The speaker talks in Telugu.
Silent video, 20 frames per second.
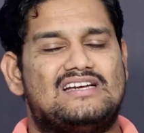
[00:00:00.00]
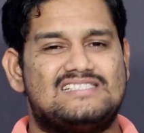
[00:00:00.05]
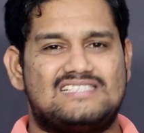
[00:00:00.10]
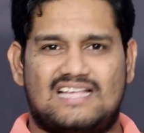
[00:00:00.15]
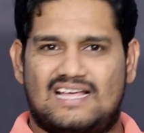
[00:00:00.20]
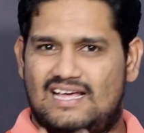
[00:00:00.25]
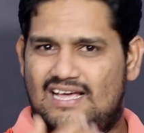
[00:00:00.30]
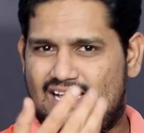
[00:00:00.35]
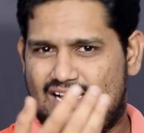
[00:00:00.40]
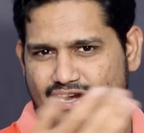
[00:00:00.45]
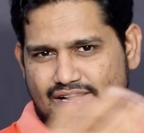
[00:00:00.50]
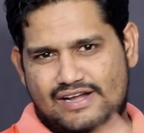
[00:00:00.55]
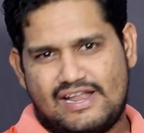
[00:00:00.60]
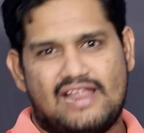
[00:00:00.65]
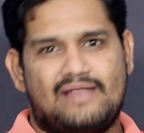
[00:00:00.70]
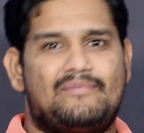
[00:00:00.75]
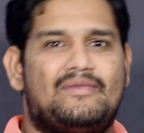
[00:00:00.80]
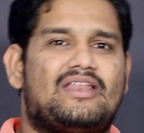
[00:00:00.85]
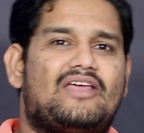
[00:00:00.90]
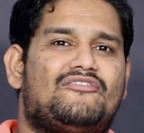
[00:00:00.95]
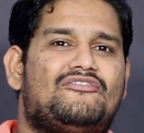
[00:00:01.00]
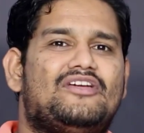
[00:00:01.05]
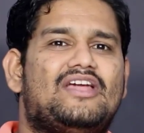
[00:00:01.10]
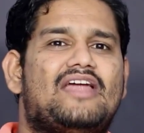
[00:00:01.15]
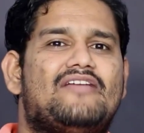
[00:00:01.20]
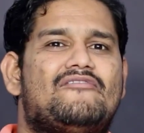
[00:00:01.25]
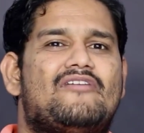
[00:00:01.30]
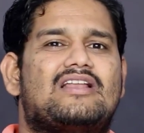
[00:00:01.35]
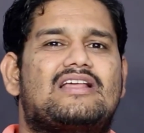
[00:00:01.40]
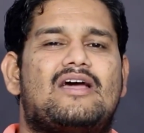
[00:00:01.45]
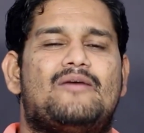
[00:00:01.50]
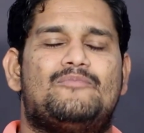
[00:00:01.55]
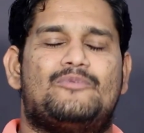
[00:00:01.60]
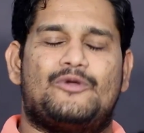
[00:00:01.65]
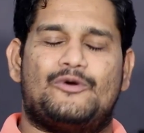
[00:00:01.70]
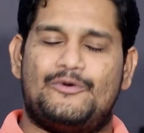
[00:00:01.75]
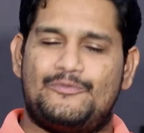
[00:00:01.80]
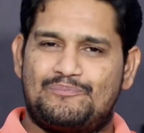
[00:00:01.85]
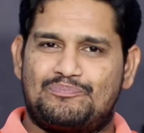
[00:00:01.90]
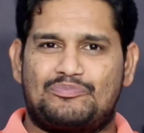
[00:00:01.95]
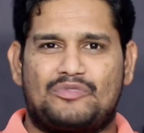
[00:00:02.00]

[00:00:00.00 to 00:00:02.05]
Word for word: ఫ్రెండ్స్ నేను మీ రఫీ అండ్ వెల్కమ్ టు